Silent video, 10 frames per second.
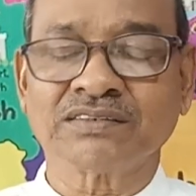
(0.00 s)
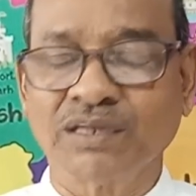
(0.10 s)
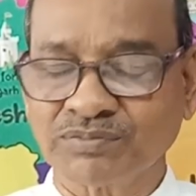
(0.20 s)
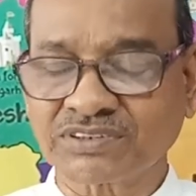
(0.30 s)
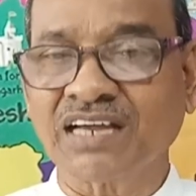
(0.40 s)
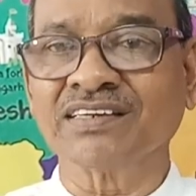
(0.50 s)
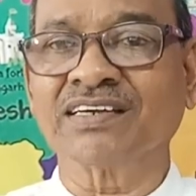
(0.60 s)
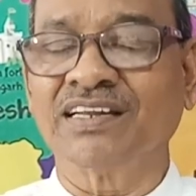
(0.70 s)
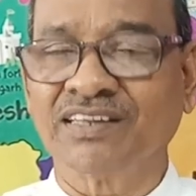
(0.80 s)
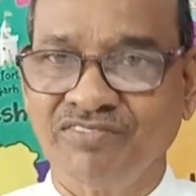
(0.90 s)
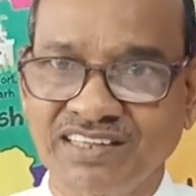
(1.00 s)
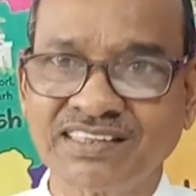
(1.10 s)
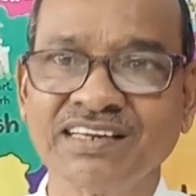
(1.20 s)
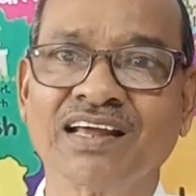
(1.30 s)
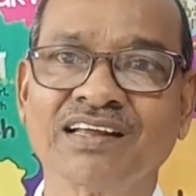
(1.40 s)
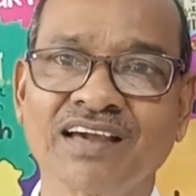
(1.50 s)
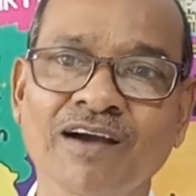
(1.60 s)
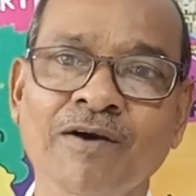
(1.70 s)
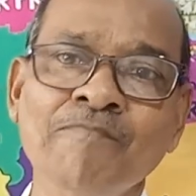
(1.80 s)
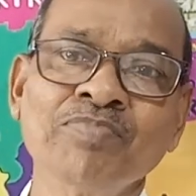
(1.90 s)
సంస్కారం కలిగిన వ్యక్తిని కనుక
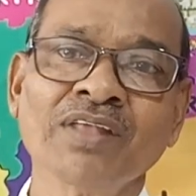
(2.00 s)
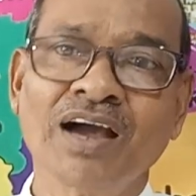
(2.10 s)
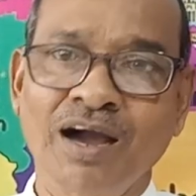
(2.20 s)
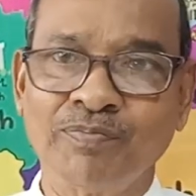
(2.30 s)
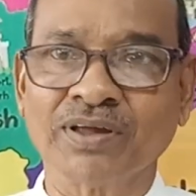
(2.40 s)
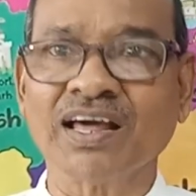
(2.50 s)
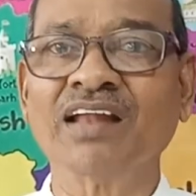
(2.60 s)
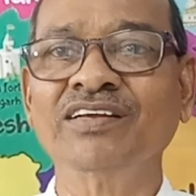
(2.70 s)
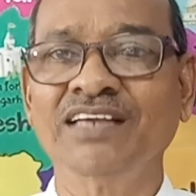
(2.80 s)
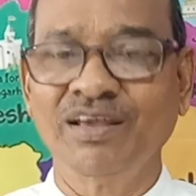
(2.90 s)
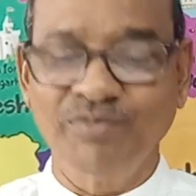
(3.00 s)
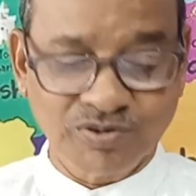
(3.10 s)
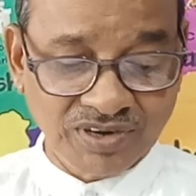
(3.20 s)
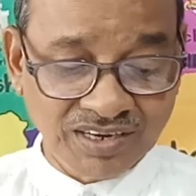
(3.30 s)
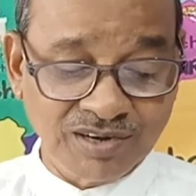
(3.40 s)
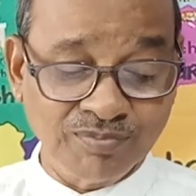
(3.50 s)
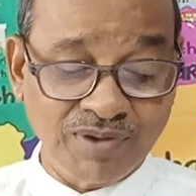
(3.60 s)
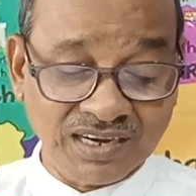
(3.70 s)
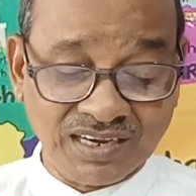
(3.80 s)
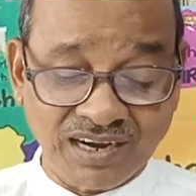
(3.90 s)
ఆ పదాలు ఏమి కూడా నేను
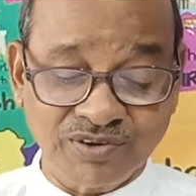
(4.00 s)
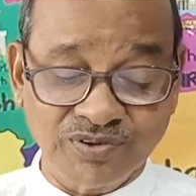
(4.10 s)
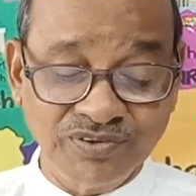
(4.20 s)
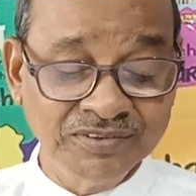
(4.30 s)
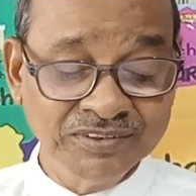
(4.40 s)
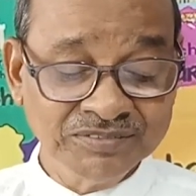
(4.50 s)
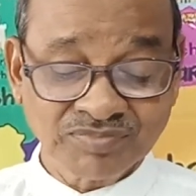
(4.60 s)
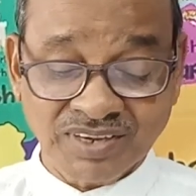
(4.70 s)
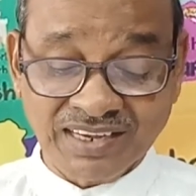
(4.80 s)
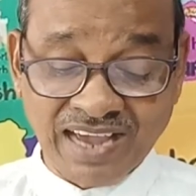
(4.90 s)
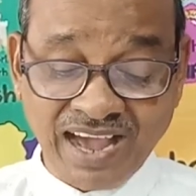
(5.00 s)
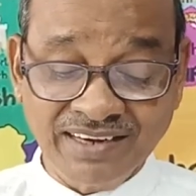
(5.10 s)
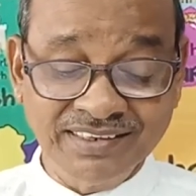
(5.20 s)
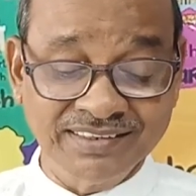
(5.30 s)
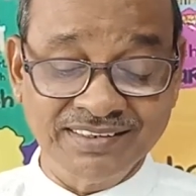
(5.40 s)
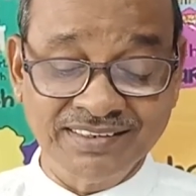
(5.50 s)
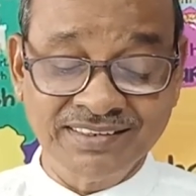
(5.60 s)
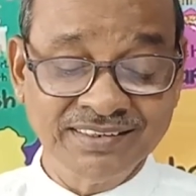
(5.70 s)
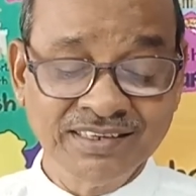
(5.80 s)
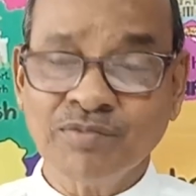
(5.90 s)
మాట్లాడను కానీ
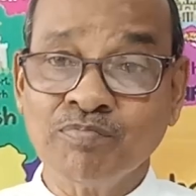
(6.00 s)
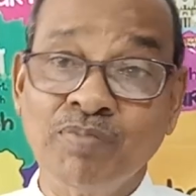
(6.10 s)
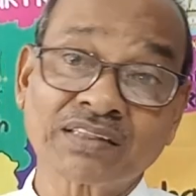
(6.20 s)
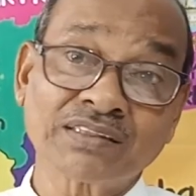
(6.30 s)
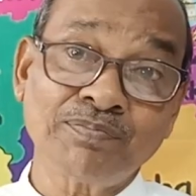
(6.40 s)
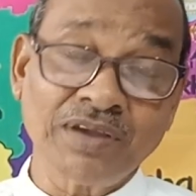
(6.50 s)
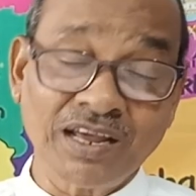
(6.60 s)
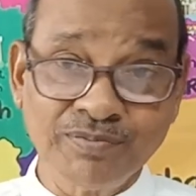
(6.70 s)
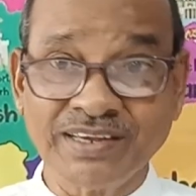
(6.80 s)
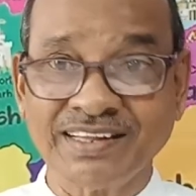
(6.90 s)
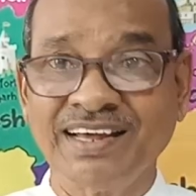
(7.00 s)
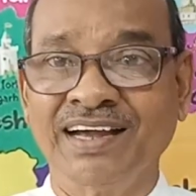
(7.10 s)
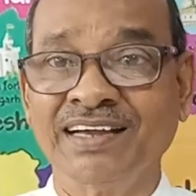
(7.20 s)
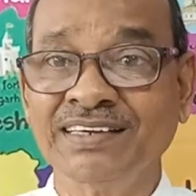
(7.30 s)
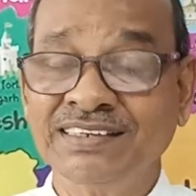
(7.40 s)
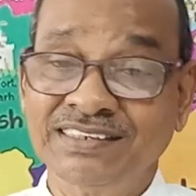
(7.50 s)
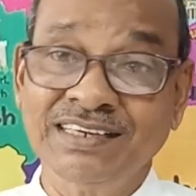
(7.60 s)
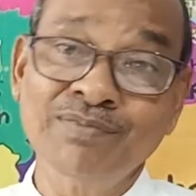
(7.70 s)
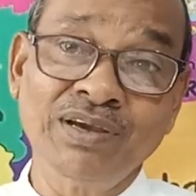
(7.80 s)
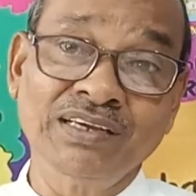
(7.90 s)
భర్త పేరు మీద
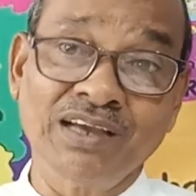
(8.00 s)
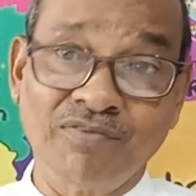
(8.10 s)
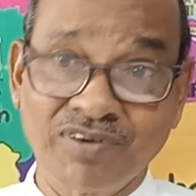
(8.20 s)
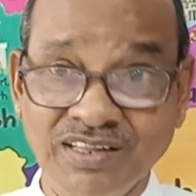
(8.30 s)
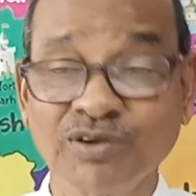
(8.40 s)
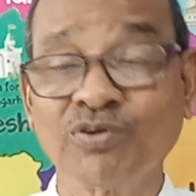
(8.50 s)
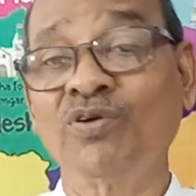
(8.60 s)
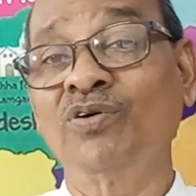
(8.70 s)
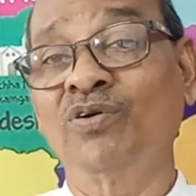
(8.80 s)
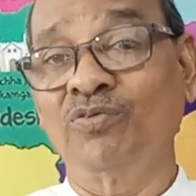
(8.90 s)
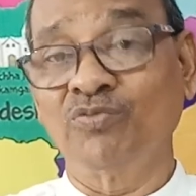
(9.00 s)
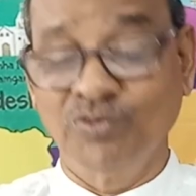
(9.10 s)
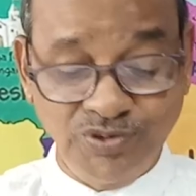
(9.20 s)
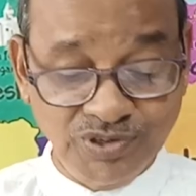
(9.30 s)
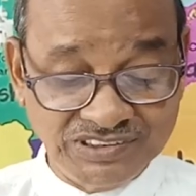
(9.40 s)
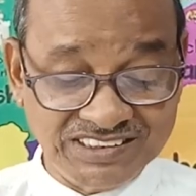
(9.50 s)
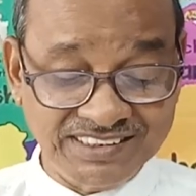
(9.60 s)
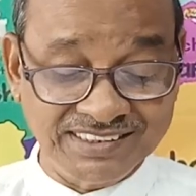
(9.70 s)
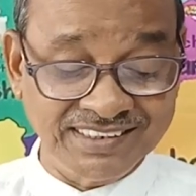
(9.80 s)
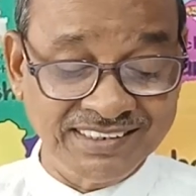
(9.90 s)
ఈమె ఎవరి దగ్గర ఉండొచ్చి
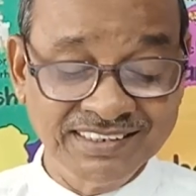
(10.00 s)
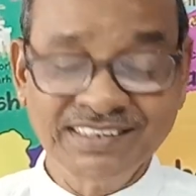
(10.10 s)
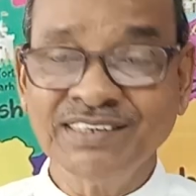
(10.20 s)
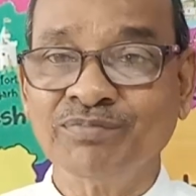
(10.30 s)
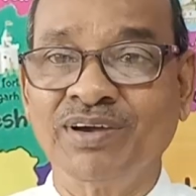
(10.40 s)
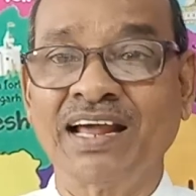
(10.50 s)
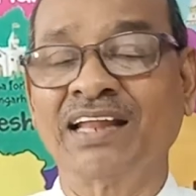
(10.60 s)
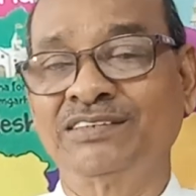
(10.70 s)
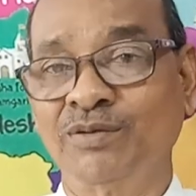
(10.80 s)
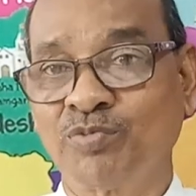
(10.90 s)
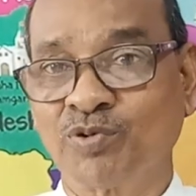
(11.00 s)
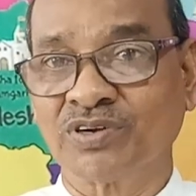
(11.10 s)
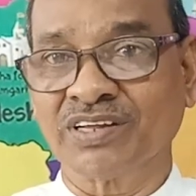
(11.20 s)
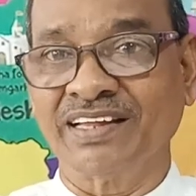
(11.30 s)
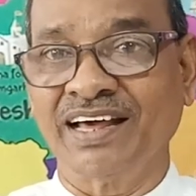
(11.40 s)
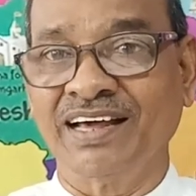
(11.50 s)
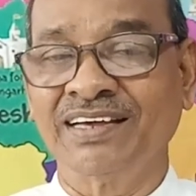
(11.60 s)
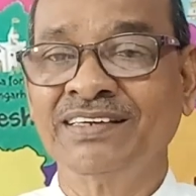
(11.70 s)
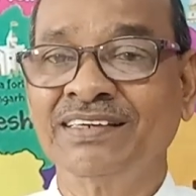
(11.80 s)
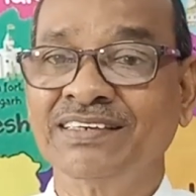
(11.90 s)
మరి అలా చెప్పుకుంటుందా
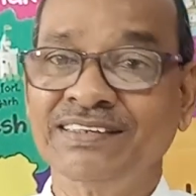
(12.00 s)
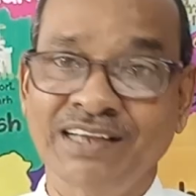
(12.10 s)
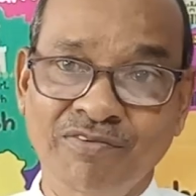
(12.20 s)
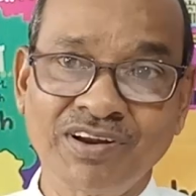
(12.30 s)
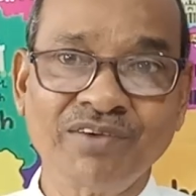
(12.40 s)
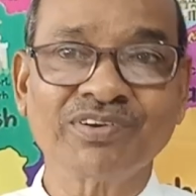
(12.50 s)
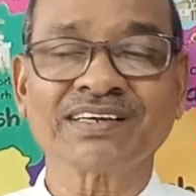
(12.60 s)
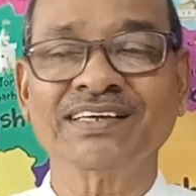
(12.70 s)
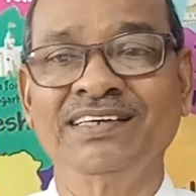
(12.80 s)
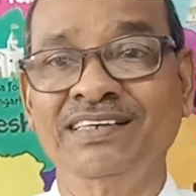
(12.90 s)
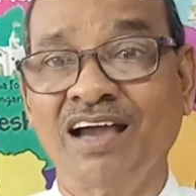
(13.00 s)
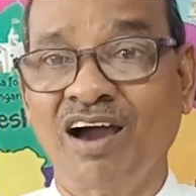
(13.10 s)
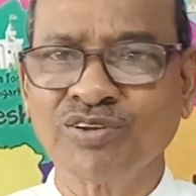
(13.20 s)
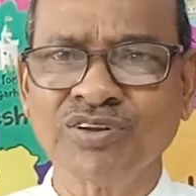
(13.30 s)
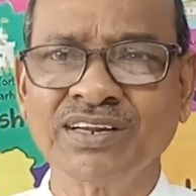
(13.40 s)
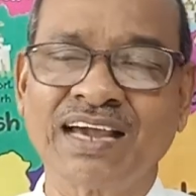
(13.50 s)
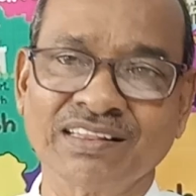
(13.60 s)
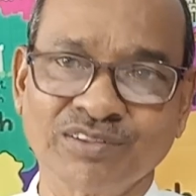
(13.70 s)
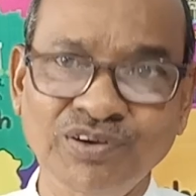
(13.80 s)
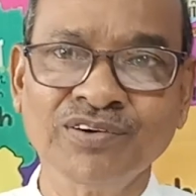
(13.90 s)
ఎవరెవరికి యారుగుని
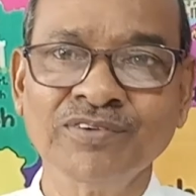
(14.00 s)
కందో